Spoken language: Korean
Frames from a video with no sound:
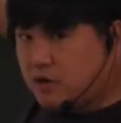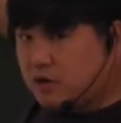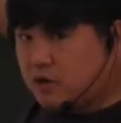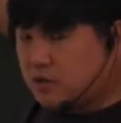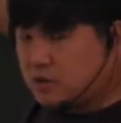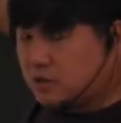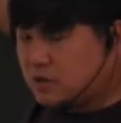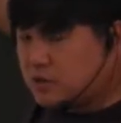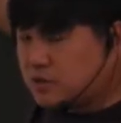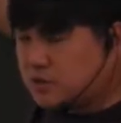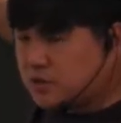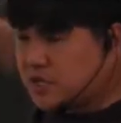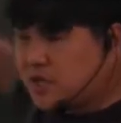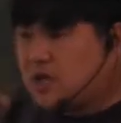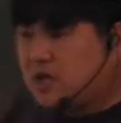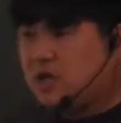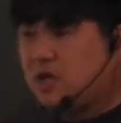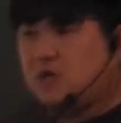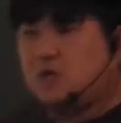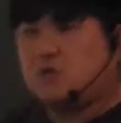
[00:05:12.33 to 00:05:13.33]

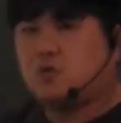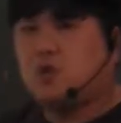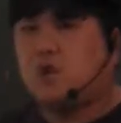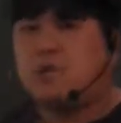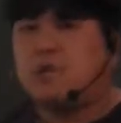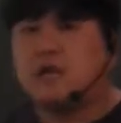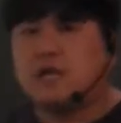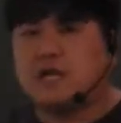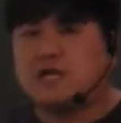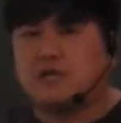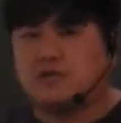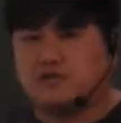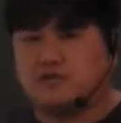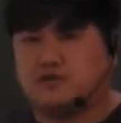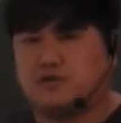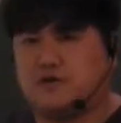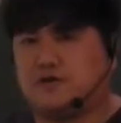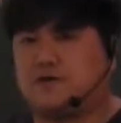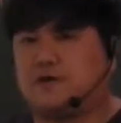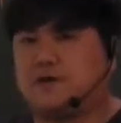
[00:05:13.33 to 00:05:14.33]
동시에 톱이란 뜻도
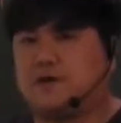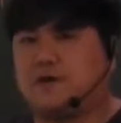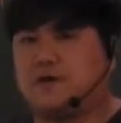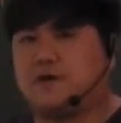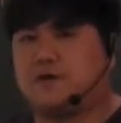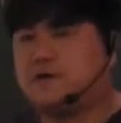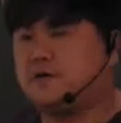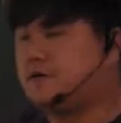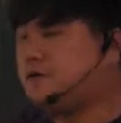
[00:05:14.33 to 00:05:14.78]
있어요.